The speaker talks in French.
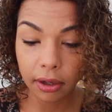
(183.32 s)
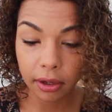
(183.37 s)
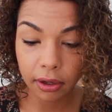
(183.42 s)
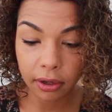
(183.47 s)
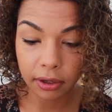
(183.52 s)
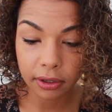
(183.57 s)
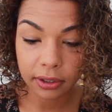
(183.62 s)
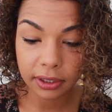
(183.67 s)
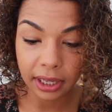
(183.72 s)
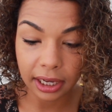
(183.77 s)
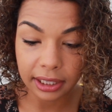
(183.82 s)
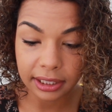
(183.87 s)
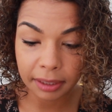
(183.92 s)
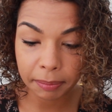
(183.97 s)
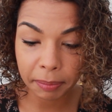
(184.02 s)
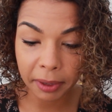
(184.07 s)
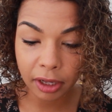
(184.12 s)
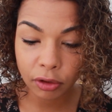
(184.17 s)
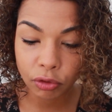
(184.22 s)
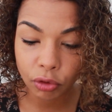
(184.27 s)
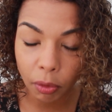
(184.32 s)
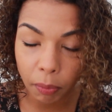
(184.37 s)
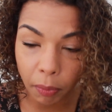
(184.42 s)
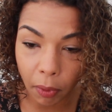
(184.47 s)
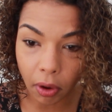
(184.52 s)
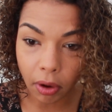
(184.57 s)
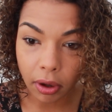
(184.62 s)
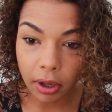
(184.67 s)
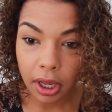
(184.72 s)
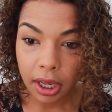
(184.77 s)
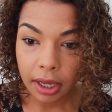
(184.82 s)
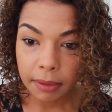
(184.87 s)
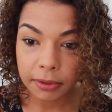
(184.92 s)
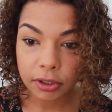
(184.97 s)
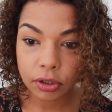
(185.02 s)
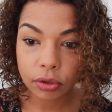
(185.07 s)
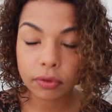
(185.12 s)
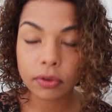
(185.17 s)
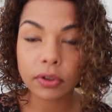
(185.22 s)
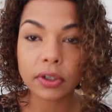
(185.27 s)
Euh, c'est assez perturbant,
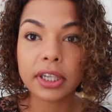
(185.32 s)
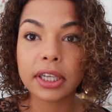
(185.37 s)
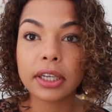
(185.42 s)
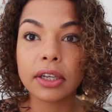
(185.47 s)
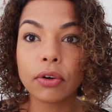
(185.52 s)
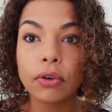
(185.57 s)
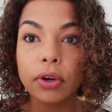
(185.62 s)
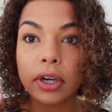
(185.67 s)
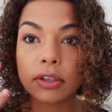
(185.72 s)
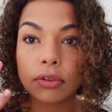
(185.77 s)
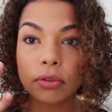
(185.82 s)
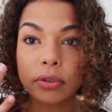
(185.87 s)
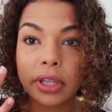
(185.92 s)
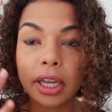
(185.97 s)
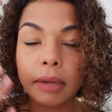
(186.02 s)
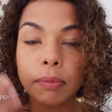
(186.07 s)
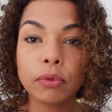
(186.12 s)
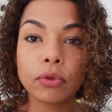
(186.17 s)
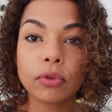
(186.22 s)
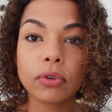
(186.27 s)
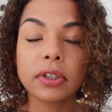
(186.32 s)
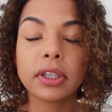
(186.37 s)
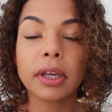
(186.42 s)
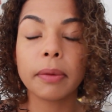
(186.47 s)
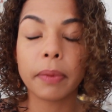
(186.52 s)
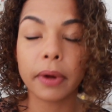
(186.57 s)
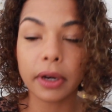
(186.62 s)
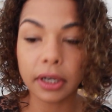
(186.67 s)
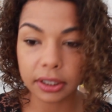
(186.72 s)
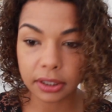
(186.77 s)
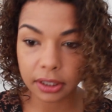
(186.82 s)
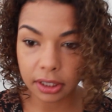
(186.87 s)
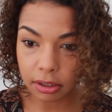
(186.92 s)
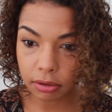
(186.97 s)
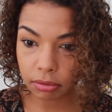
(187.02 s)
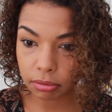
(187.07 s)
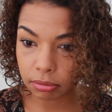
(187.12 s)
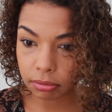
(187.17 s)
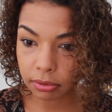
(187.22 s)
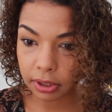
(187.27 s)
mais je trouve que le résultat est plutôt sympa. Les
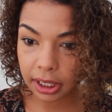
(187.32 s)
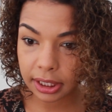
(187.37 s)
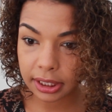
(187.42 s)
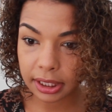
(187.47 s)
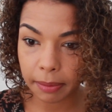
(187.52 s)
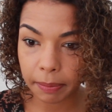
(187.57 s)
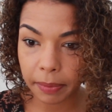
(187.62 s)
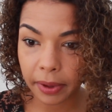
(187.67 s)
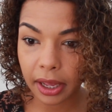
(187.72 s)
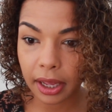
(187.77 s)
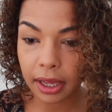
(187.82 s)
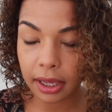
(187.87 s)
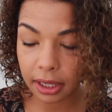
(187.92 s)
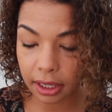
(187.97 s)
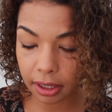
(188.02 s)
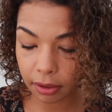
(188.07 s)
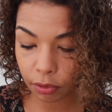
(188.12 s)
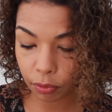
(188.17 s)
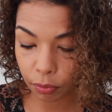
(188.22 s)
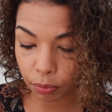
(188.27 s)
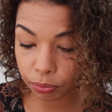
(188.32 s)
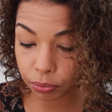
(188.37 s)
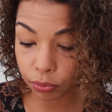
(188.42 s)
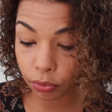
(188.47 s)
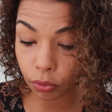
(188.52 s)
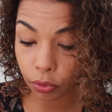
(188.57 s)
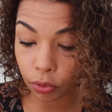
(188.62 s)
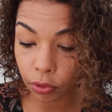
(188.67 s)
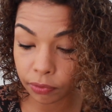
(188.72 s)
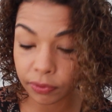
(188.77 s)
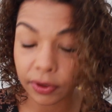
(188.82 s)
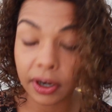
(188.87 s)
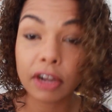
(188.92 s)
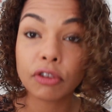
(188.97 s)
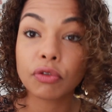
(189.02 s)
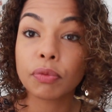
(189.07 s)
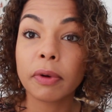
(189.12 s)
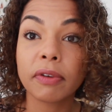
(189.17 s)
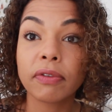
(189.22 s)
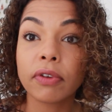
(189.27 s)
styles sont très sympas et euh, pour... Euh, enfin
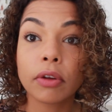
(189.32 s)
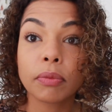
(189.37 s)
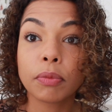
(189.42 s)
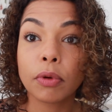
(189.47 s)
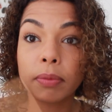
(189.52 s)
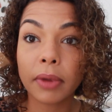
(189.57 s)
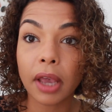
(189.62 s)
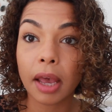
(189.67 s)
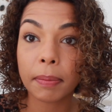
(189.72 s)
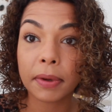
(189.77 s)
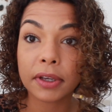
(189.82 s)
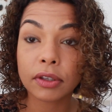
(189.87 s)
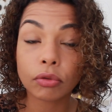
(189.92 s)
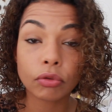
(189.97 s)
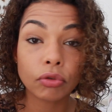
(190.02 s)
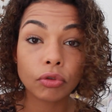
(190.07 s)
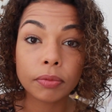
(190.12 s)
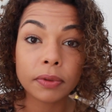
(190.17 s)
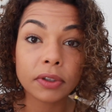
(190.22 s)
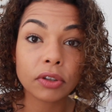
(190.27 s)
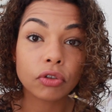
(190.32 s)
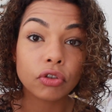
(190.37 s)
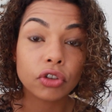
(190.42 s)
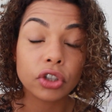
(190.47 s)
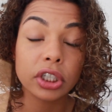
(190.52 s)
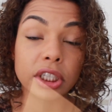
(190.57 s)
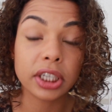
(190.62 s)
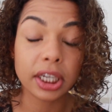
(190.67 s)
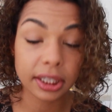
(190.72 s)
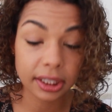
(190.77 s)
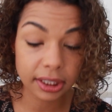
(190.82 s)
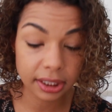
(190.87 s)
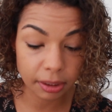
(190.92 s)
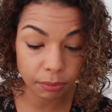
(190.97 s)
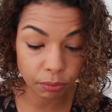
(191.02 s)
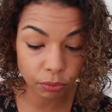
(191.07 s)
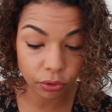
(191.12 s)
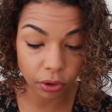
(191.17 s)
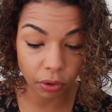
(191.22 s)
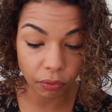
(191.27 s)
là, je vais pas faire une première impression dessus parce que je l'ai déjà
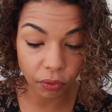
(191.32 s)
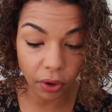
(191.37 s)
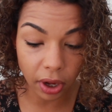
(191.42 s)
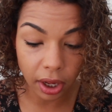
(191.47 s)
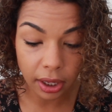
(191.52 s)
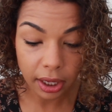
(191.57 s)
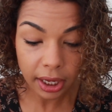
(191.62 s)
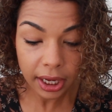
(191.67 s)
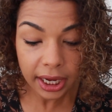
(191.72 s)
testé plusieurs fois.